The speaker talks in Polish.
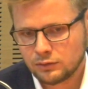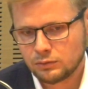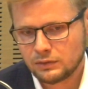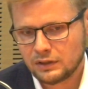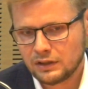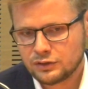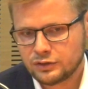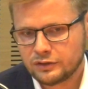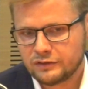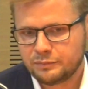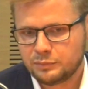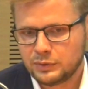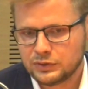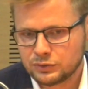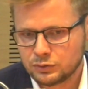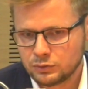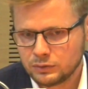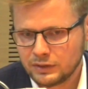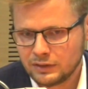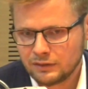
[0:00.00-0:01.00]
która się wpisuje
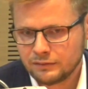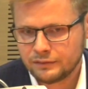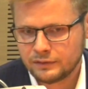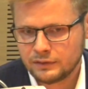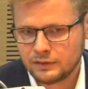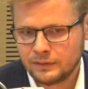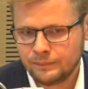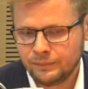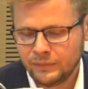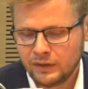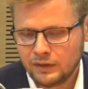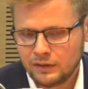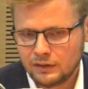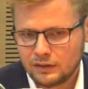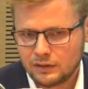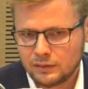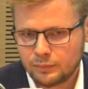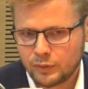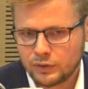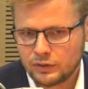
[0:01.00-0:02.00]
wpisuje w
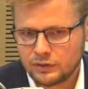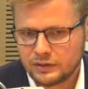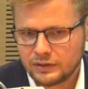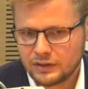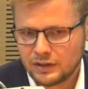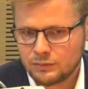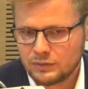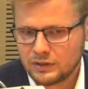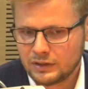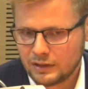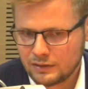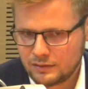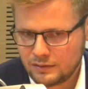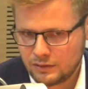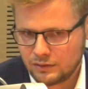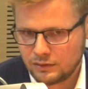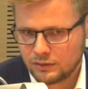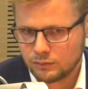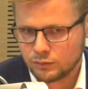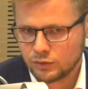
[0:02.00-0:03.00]
e, politykę
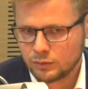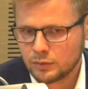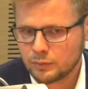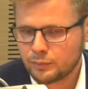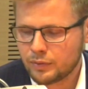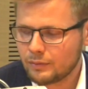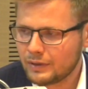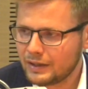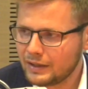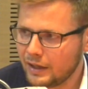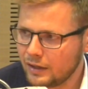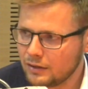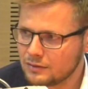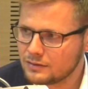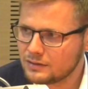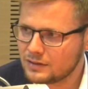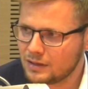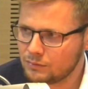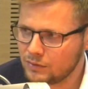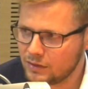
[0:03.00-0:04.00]
migracyjną, no bo
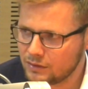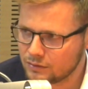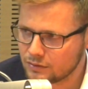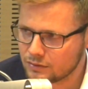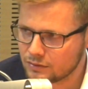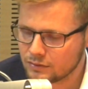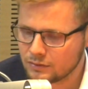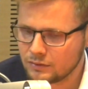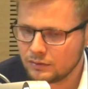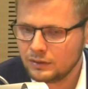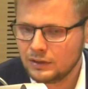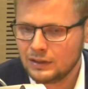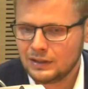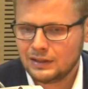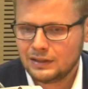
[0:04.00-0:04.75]
pomagając na miejscu,